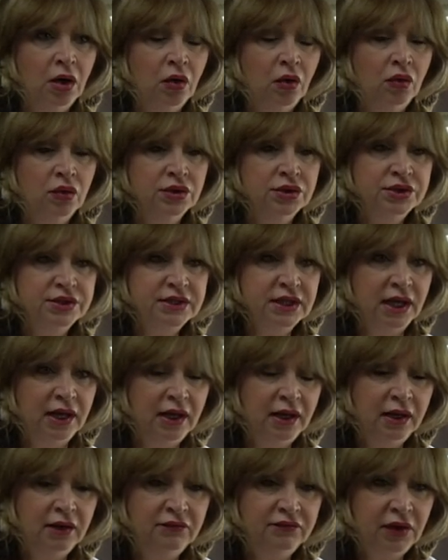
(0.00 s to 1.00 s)
Und
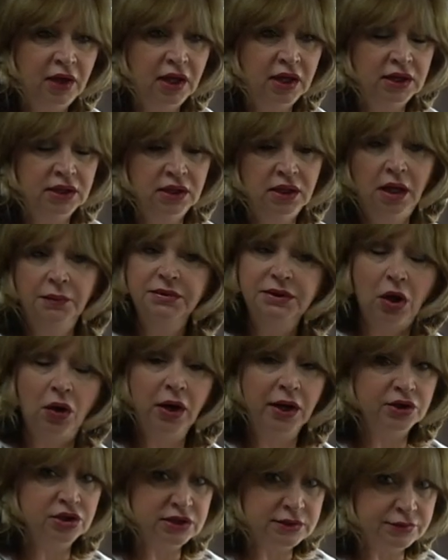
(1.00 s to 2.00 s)
da habe ich auch
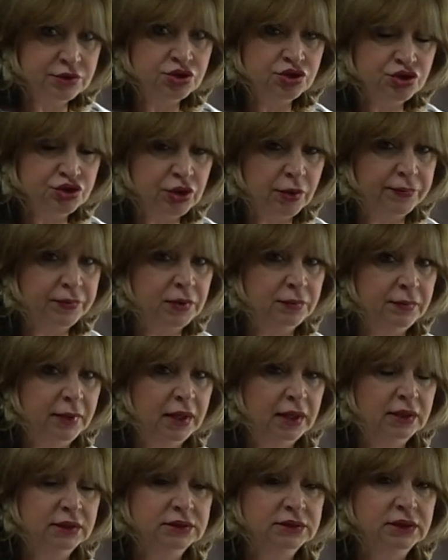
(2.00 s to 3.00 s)
einen Zwischenstopp
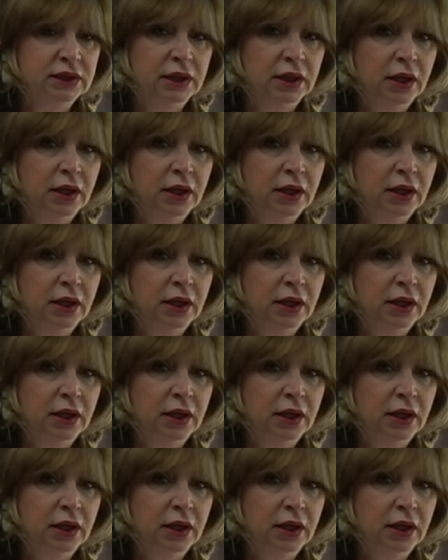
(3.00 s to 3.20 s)
gemacht.